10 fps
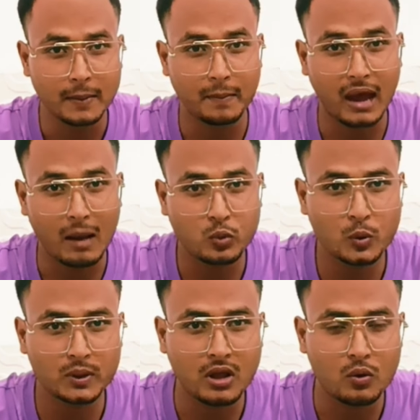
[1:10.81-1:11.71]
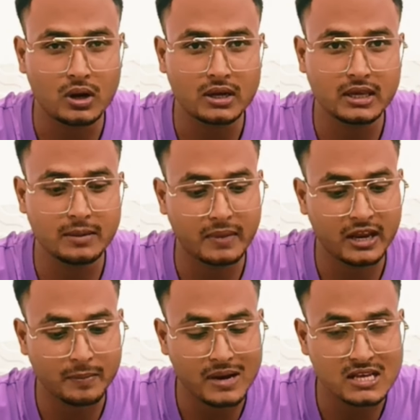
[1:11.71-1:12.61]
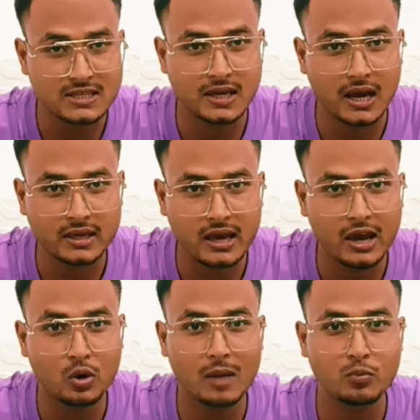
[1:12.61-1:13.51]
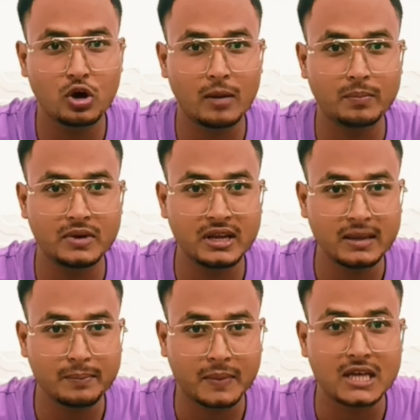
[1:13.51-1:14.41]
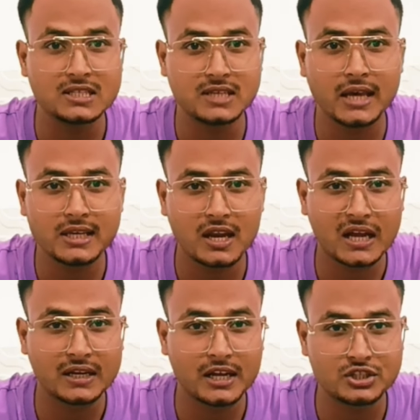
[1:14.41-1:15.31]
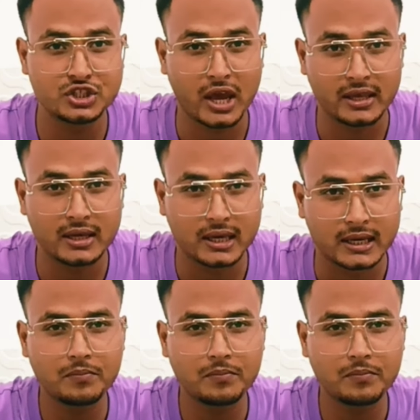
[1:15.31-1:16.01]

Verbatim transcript: मैं आपको बताऊँगा कि मेरे पास क्या क्या है और आपको अपने पास क्या क्या रखना चाहिए